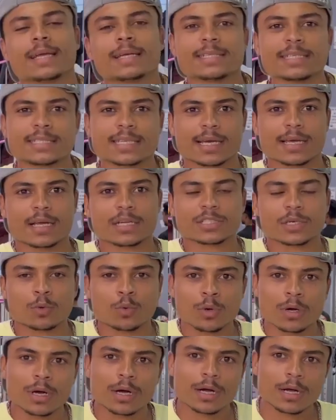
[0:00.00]
ही चीज़ कहना
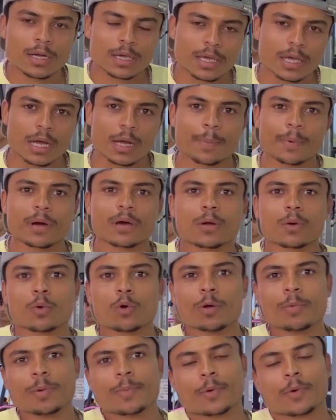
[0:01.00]
चाहूँगा कि आप अगर
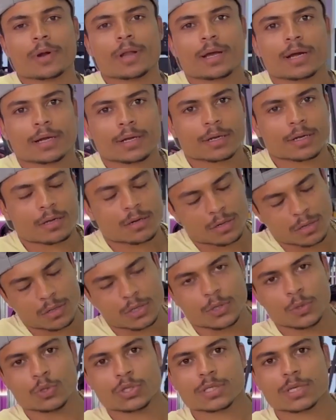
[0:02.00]
कोई भी प्रोडक्ट
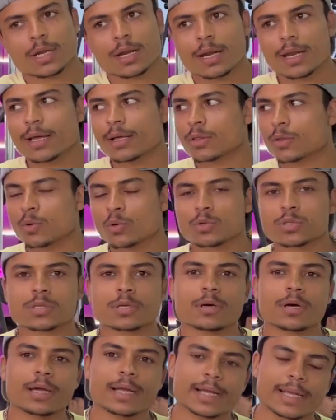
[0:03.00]
यूज़ कर रहे हैं तो
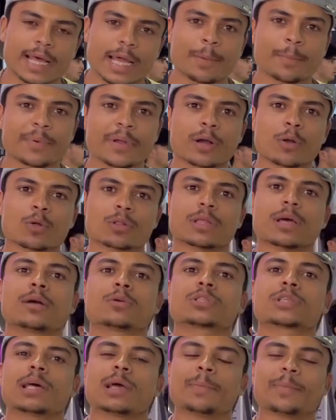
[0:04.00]
उसका एक टाइम पीरियड होता है
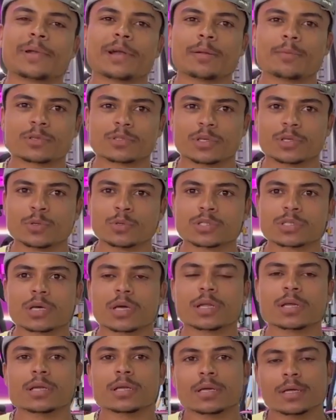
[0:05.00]
उस टाइम पीरियड में तो यूज़
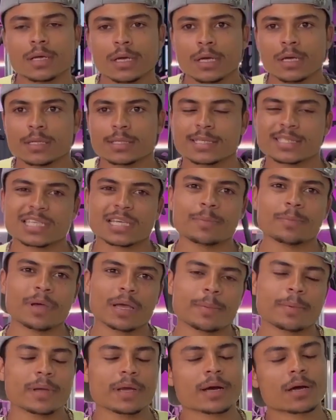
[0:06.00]
करें जैसे कि
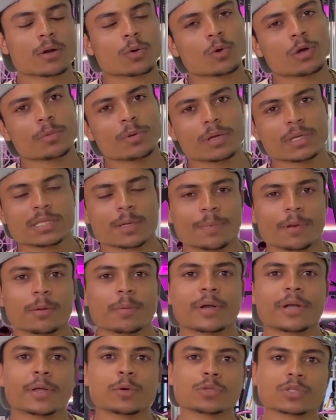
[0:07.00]
मैं भी अगर कोई भी
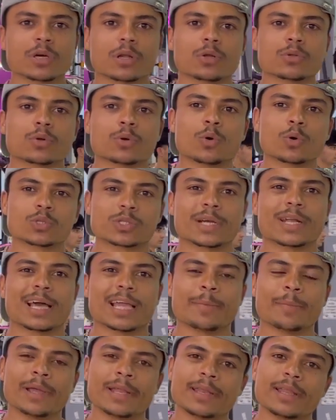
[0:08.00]
सप्लीमेंट यूज़ कर रहा हूँ तो दो से
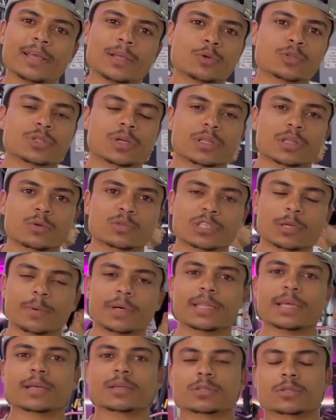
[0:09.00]
ढाई महीने यूज़ करता हूँ उसके
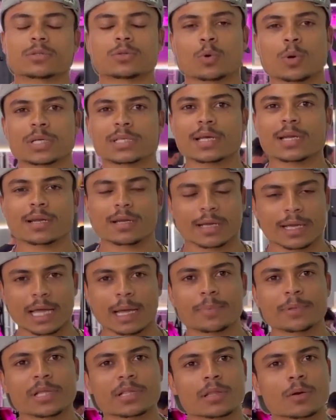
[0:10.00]
बाद एक थोड़ा सा
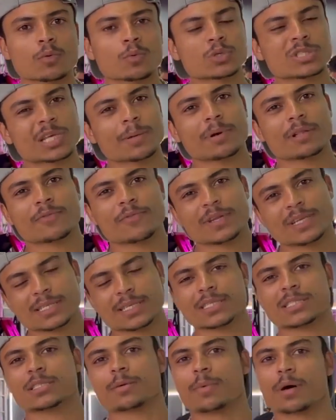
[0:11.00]
गैप देता हूँ उसके बाद फिर से
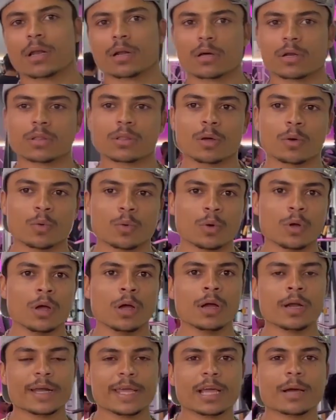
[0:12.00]
इस्तेमाल करता हूँ
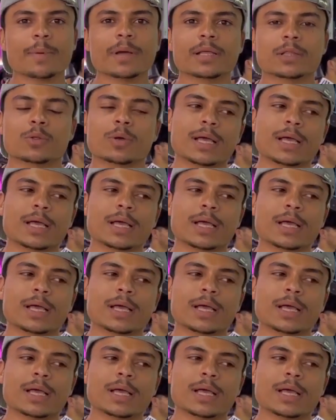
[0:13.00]
ठीक है भाई तो